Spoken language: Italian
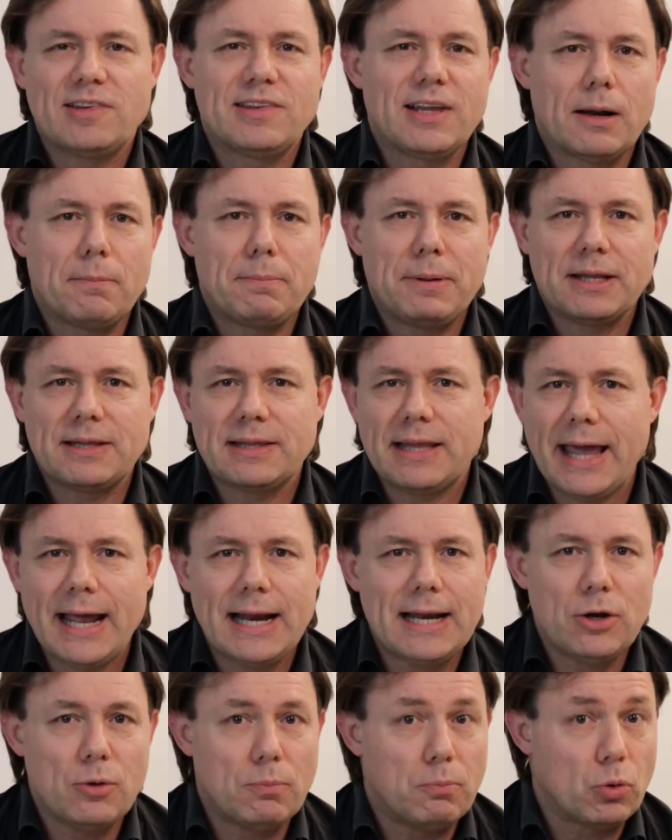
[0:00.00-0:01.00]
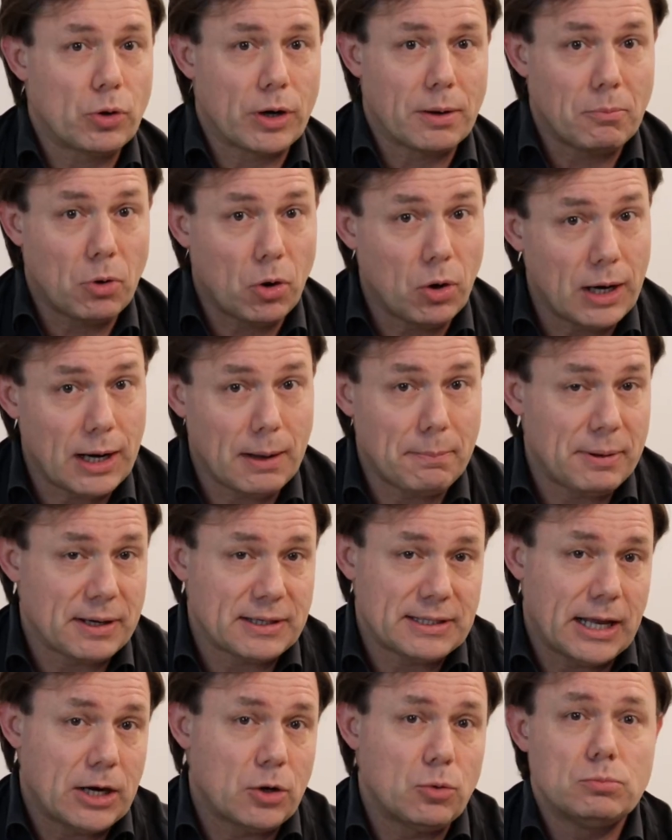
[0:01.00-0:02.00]
essere a piattelli oppure a molla
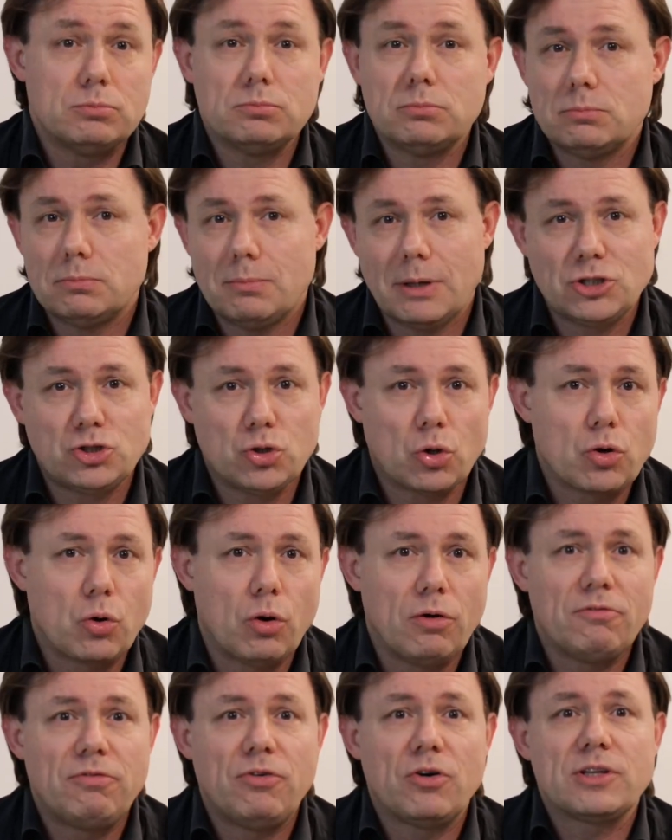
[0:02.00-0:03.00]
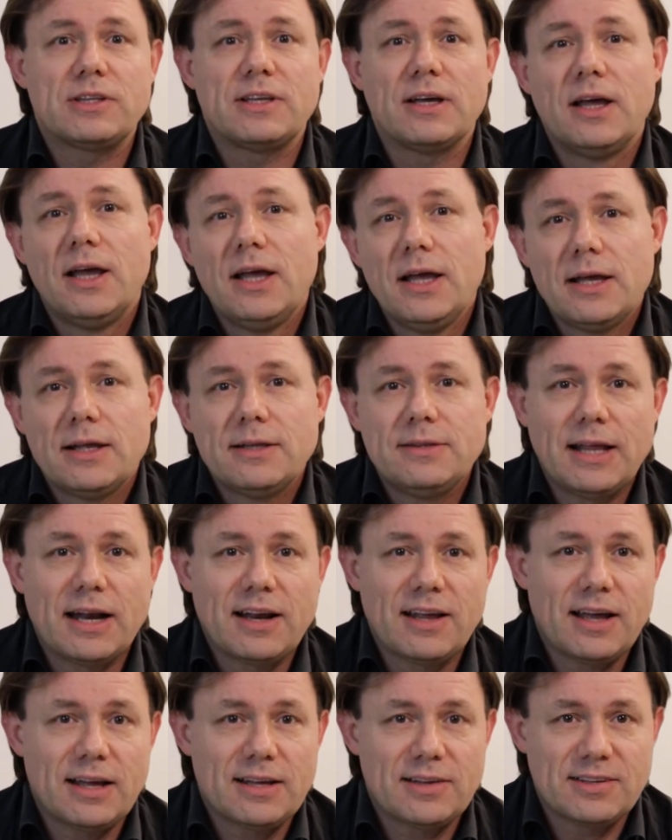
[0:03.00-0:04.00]
per dare un maggior comfort
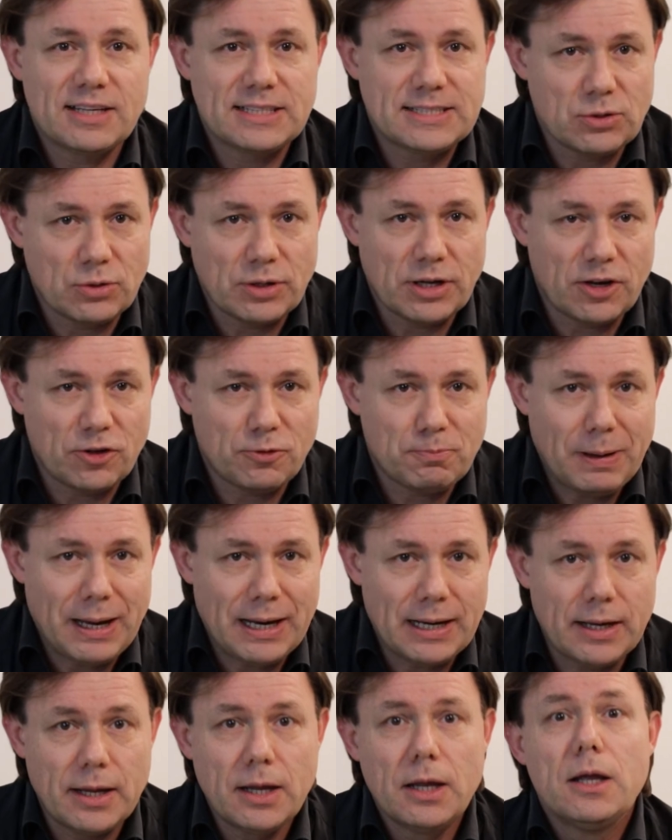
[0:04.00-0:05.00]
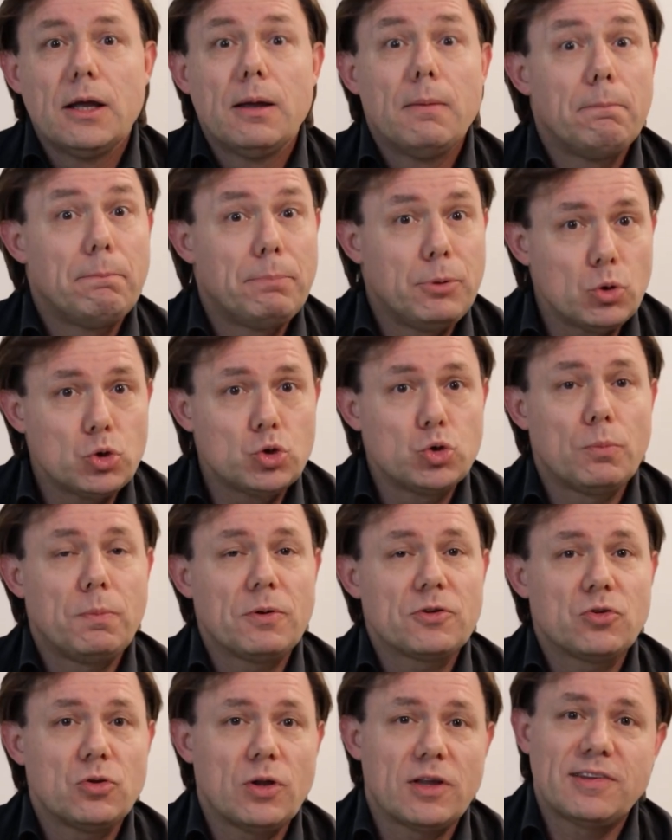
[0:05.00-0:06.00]
nella sezione delle spalle. Più giù
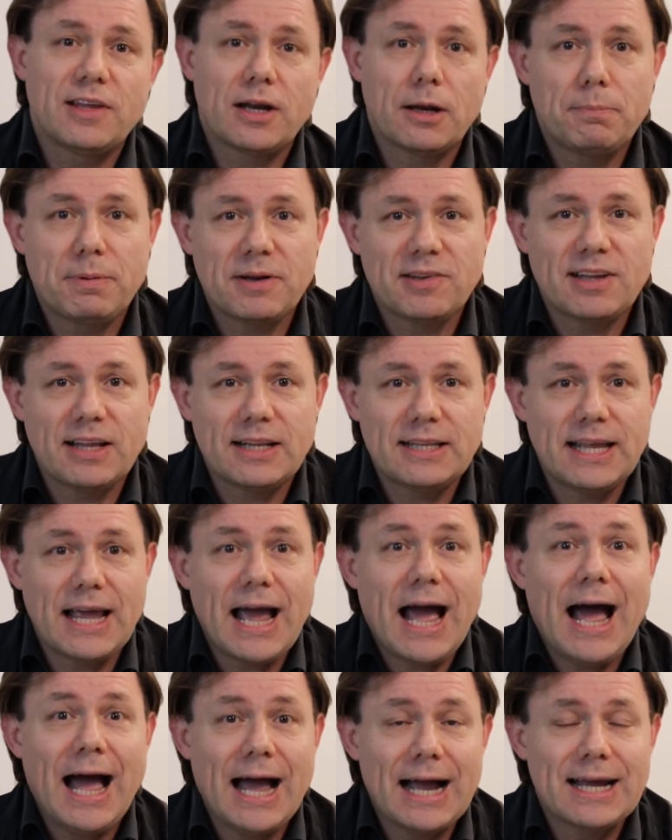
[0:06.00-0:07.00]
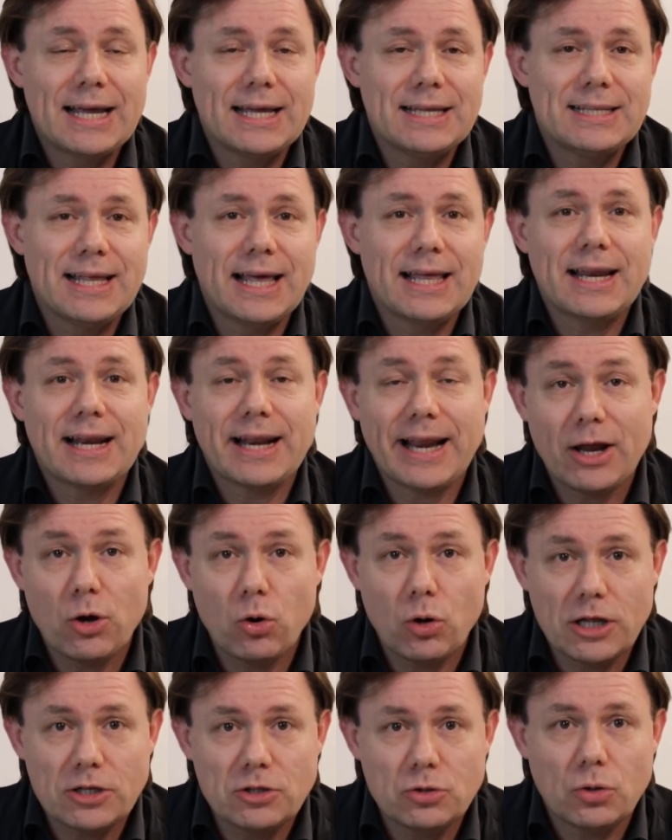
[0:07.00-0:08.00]
possono essere presenti anche dei
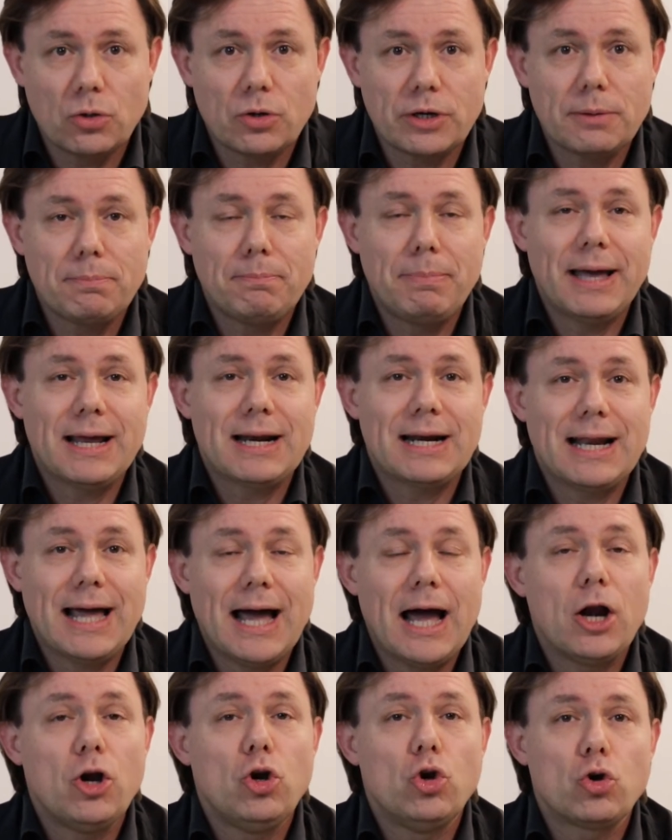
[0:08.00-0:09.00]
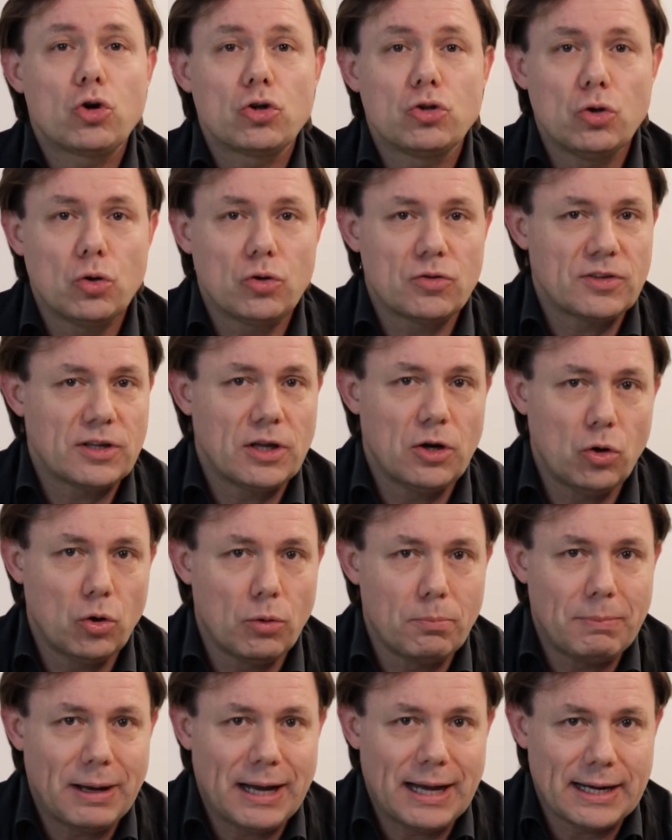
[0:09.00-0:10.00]
regolatori per la lordosi
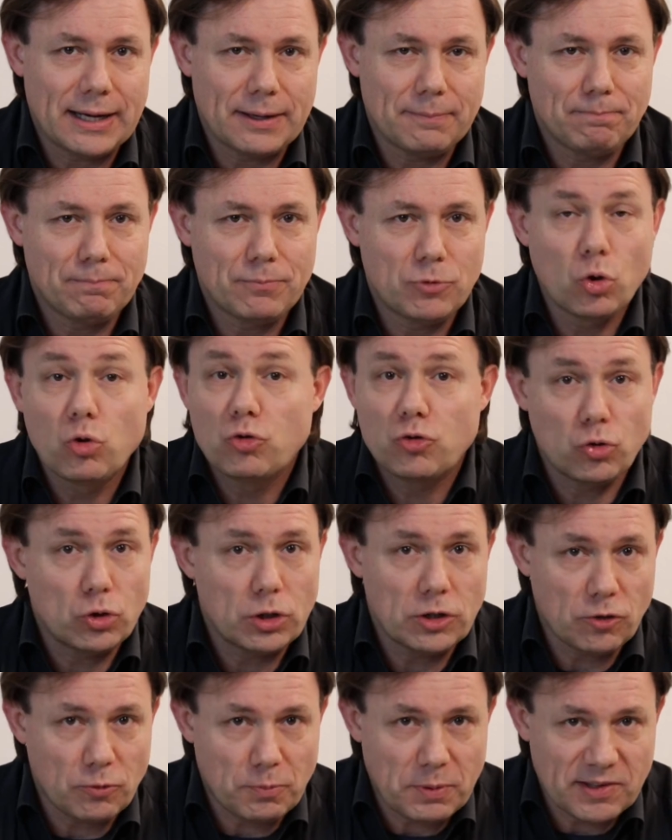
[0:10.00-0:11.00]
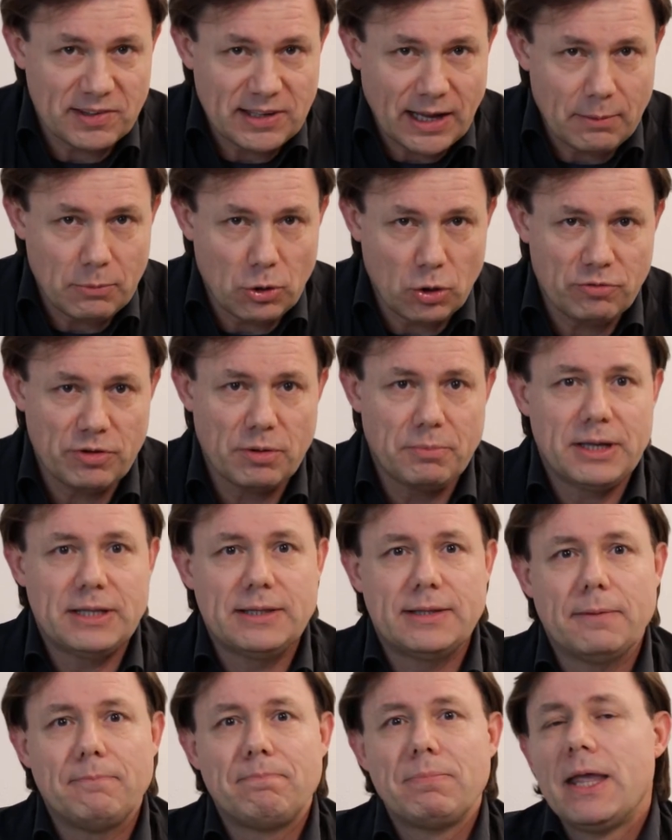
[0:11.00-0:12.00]
lombare, non sono indispensabili
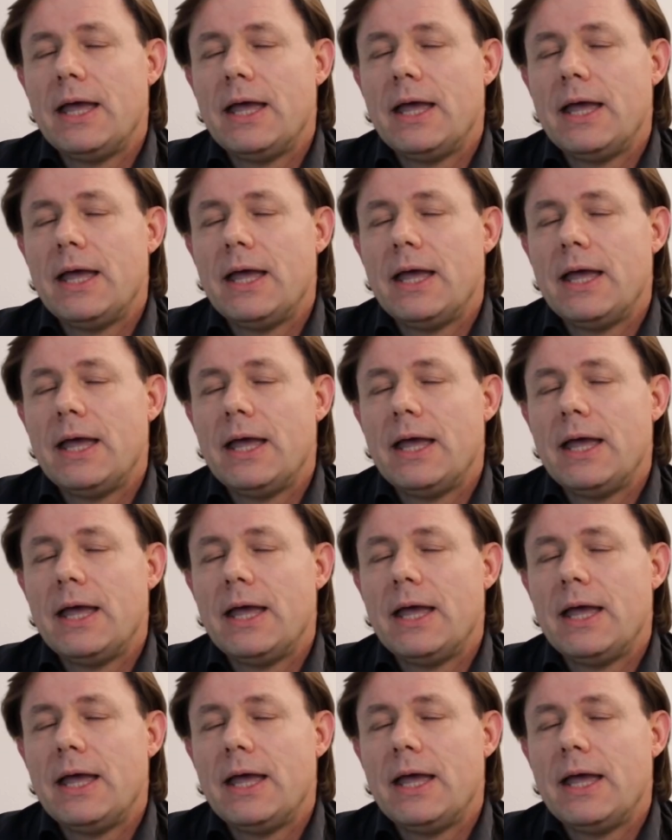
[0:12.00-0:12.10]
ovviamente.